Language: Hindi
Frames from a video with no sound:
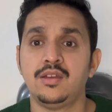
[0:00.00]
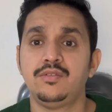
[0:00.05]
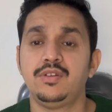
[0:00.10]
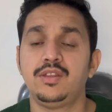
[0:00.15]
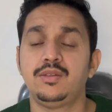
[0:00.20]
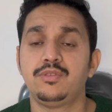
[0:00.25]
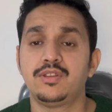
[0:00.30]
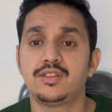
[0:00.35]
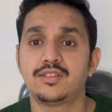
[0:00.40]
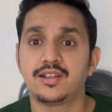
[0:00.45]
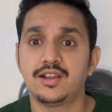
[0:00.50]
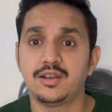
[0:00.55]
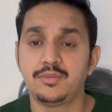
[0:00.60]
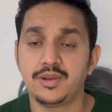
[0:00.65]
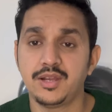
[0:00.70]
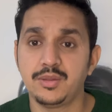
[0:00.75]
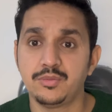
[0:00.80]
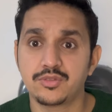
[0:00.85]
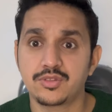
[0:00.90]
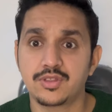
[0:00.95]
फिर रिज़ल्ट
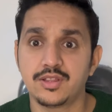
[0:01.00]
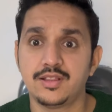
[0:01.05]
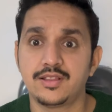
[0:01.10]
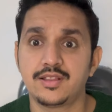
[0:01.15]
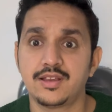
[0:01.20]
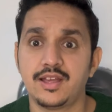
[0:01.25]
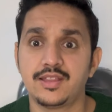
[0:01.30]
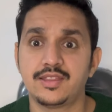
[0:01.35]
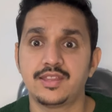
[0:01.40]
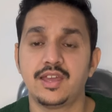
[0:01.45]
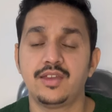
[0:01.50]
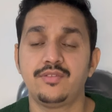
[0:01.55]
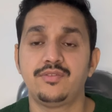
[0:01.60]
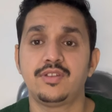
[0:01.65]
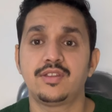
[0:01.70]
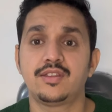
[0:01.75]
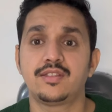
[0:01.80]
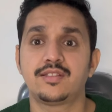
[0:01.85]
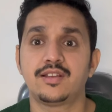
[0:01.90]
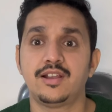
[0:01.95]
बड़ी मुश्किल से आता है
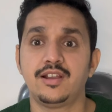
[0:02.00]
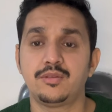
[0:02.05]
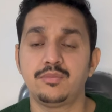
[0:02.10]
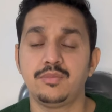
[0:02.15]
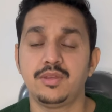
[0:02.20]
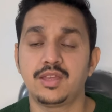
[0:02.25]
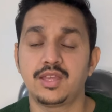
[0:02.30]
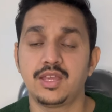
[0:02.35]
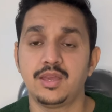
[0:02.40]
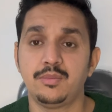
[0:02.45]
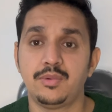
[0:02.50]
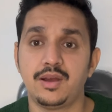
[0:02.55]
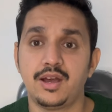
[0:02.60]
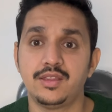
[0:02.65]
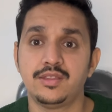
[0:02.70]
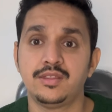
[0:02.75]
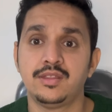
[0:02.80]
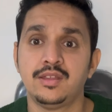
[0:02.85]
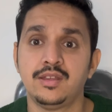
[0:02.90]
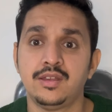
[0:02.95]
फिर रिज़ल्ट में के
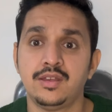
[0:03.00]
बाद